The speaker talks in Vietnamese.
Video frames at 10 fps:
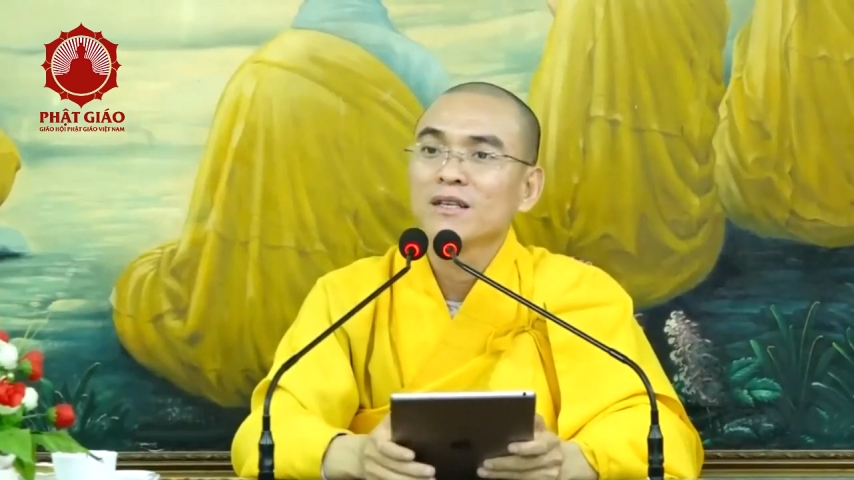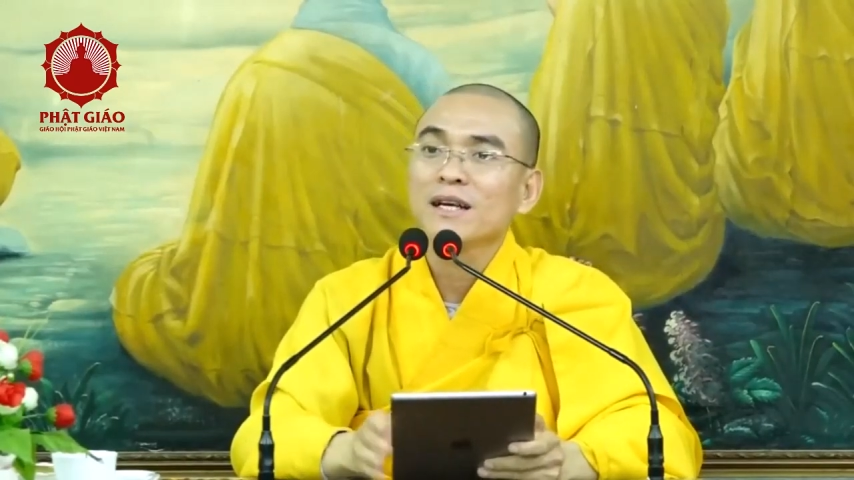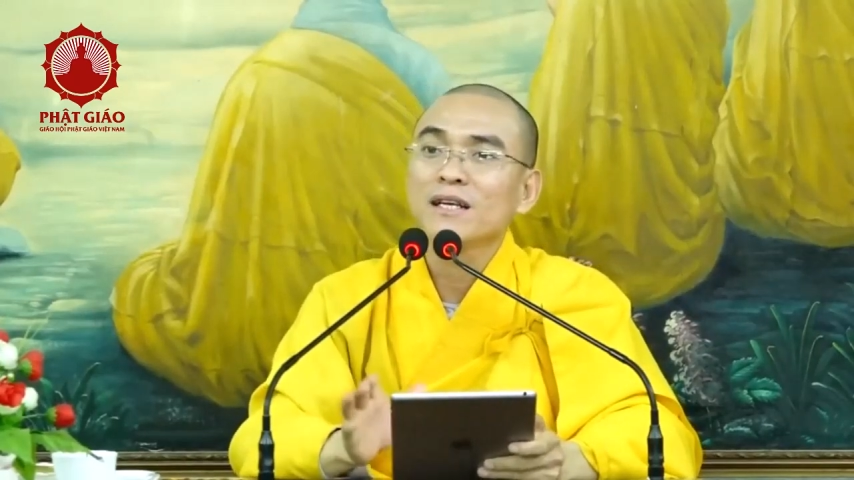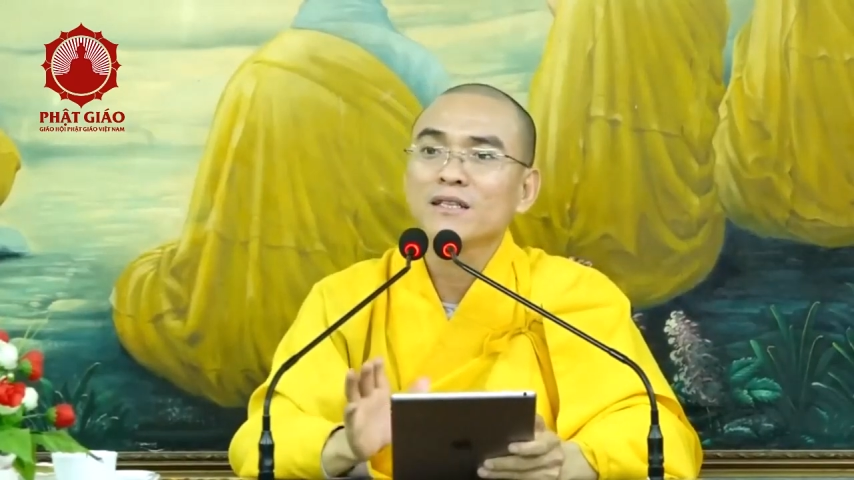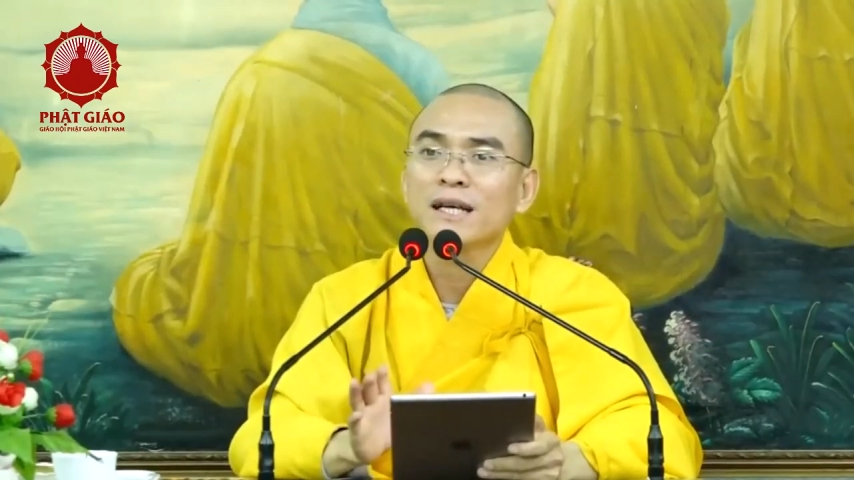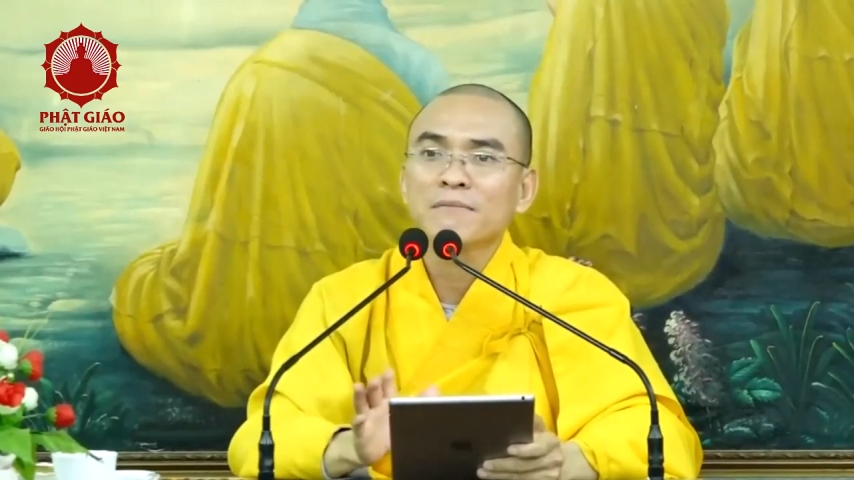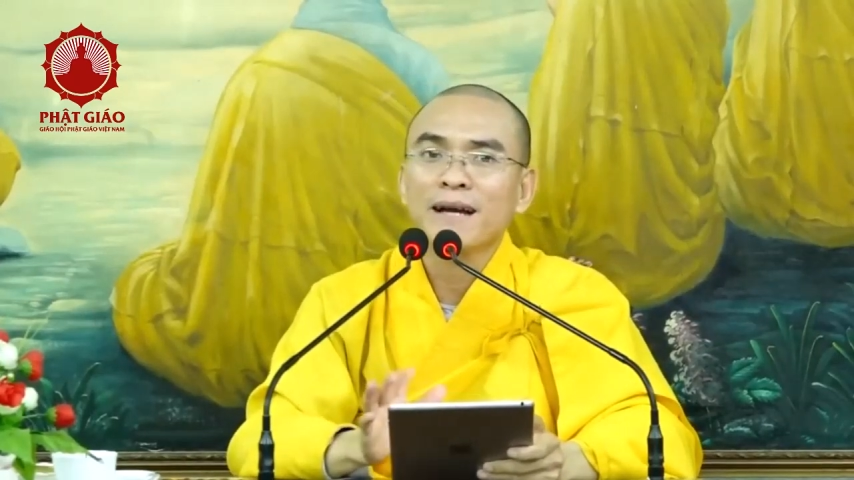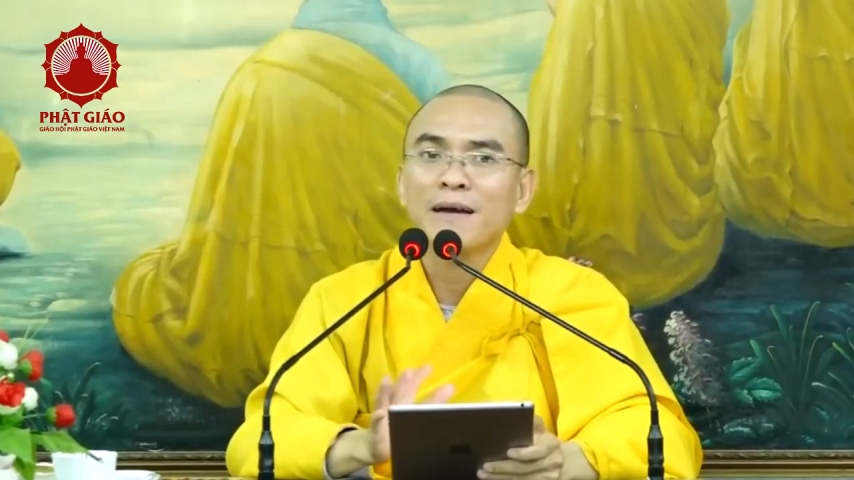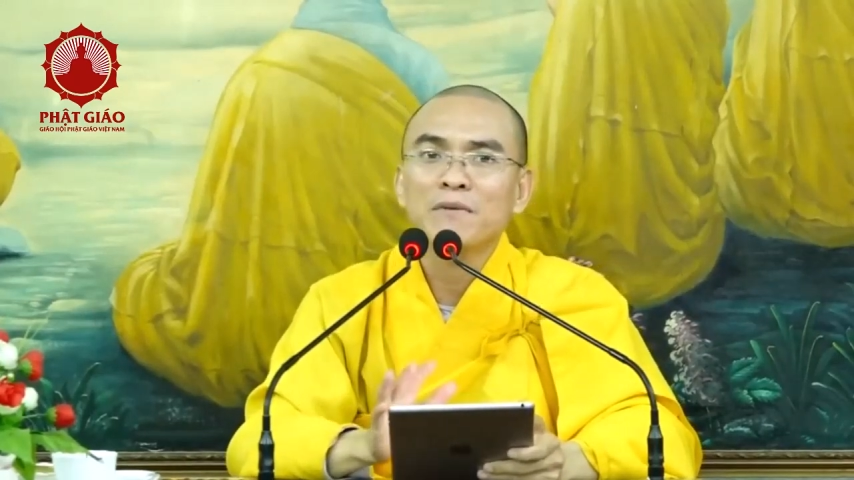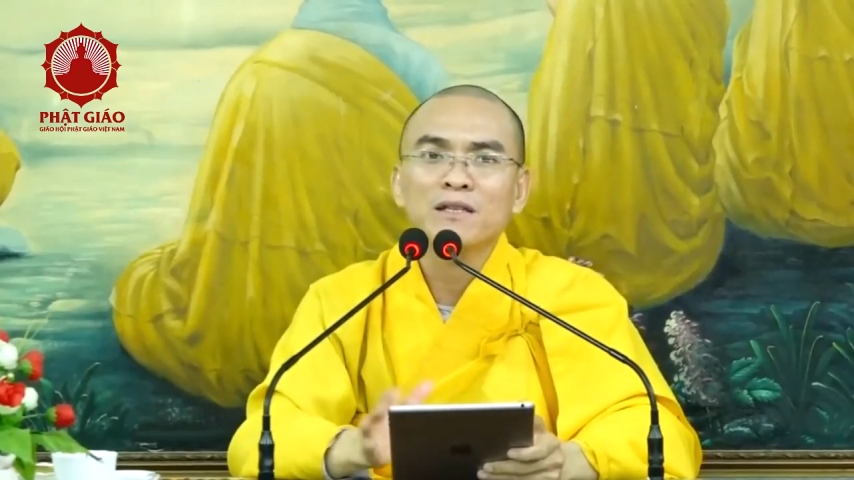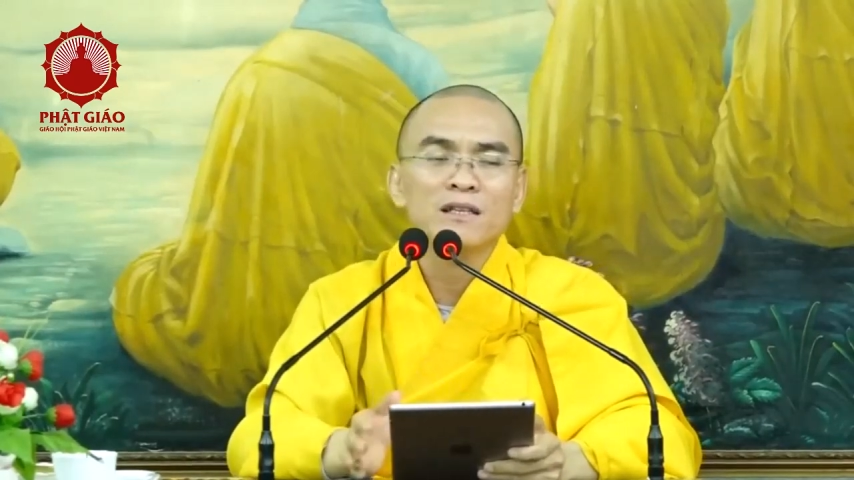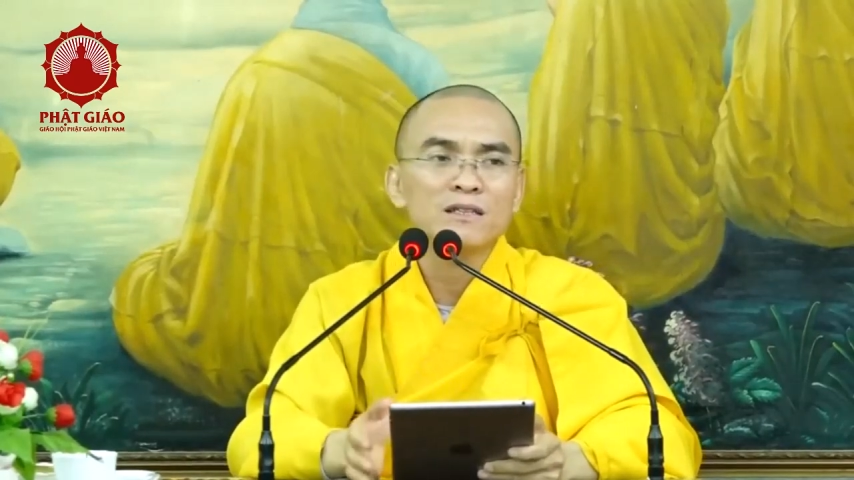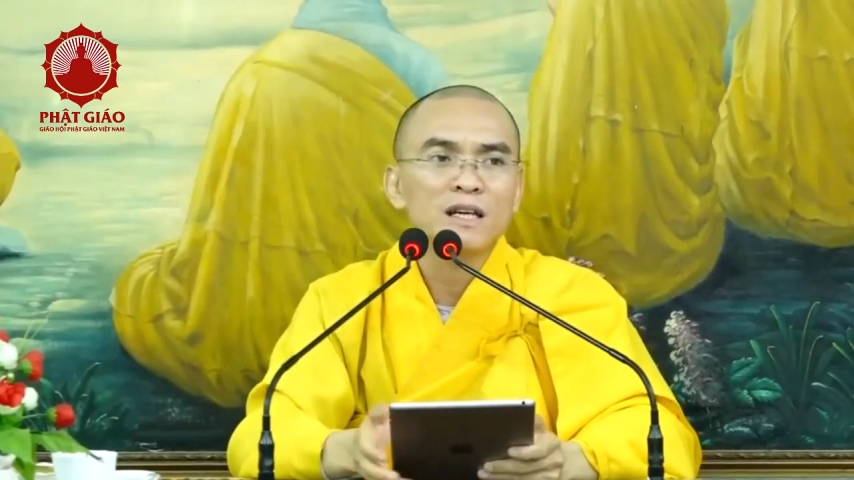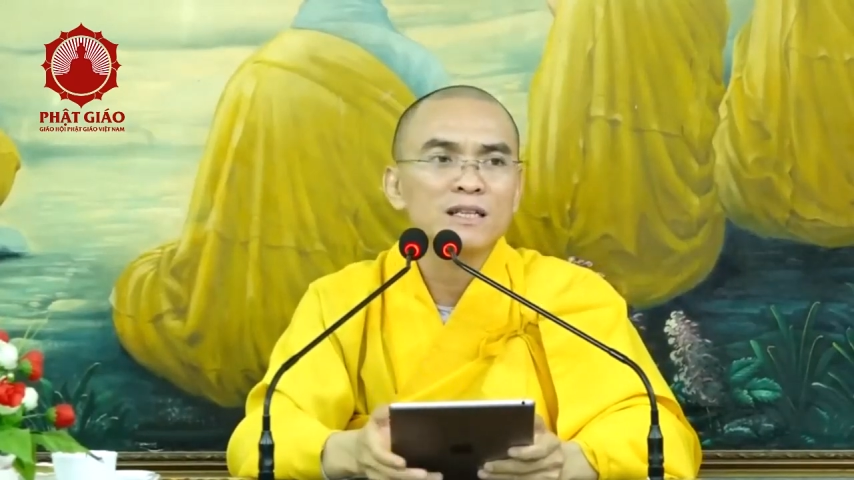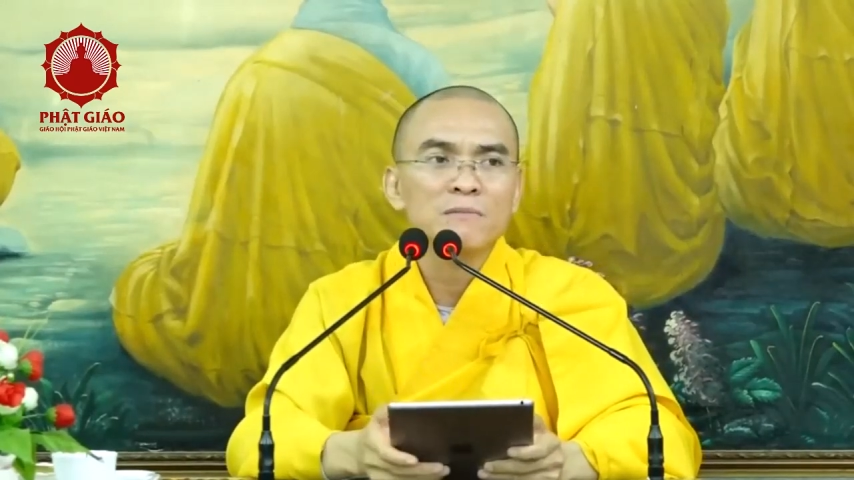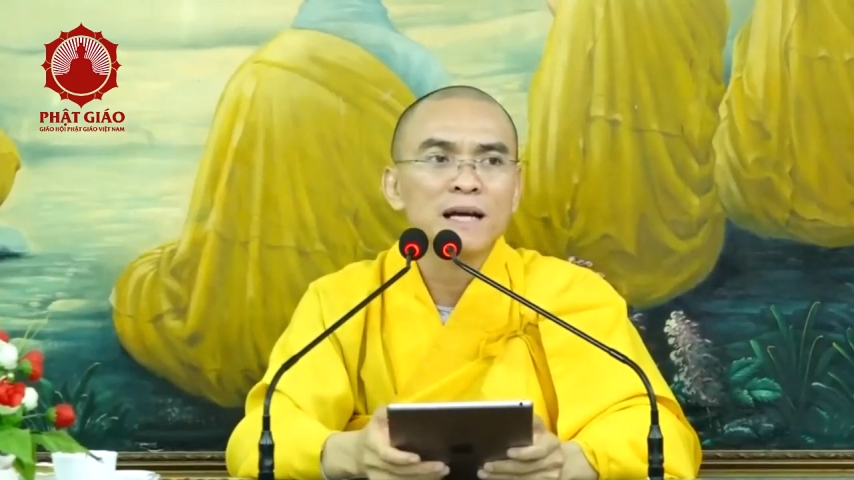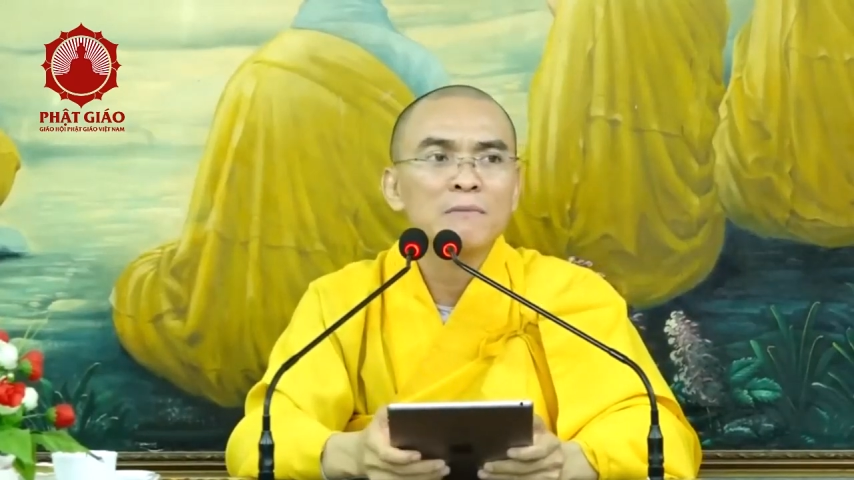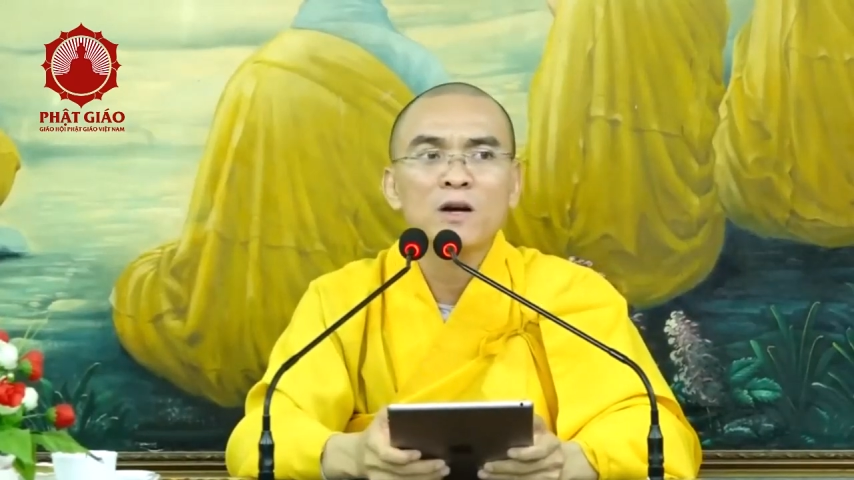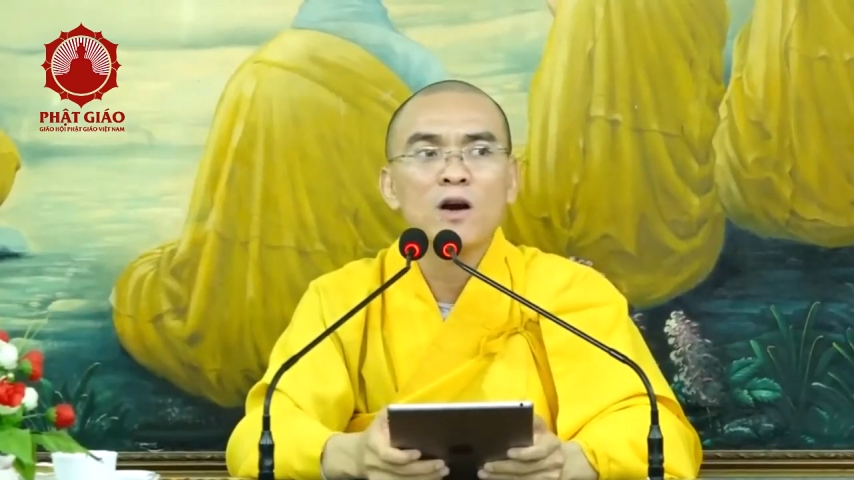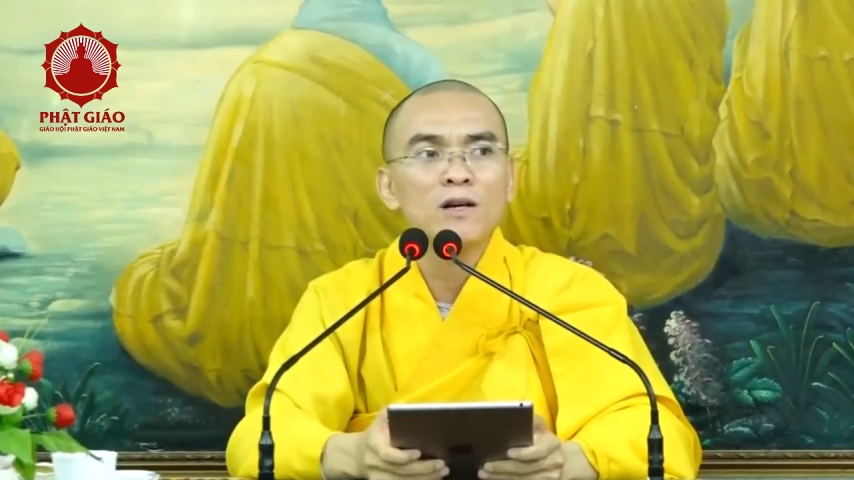cái người trầm cảm anh tự nhận trầm
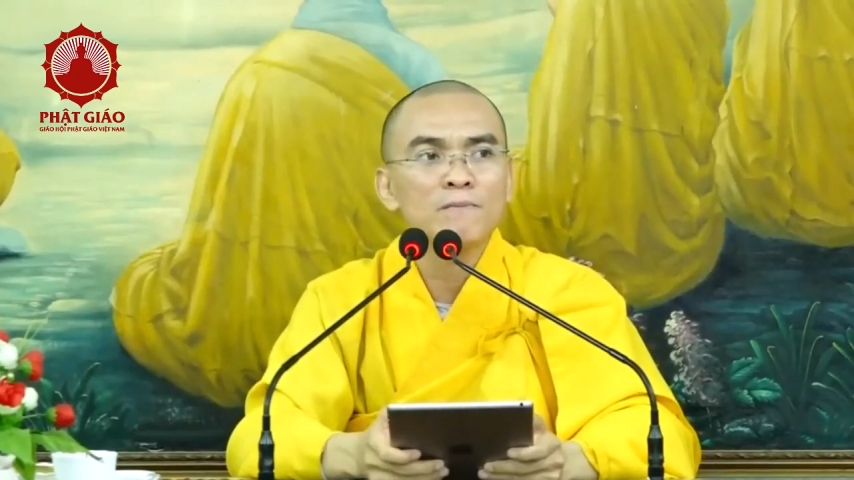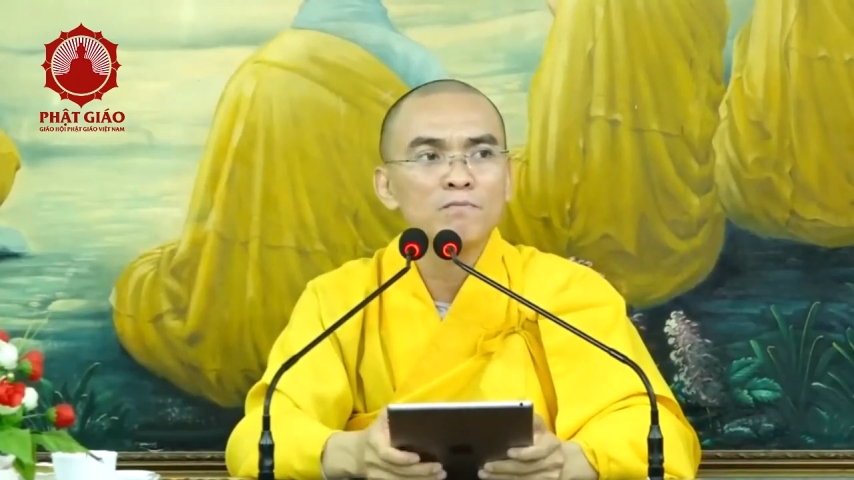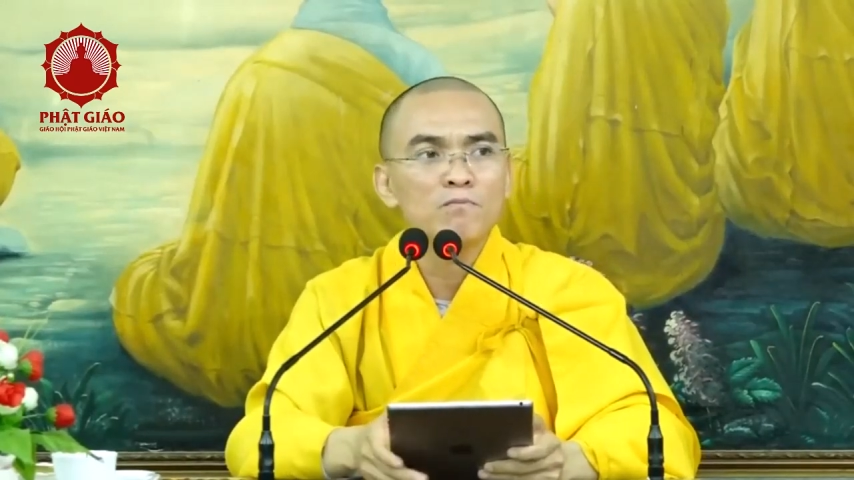cảm khó lắm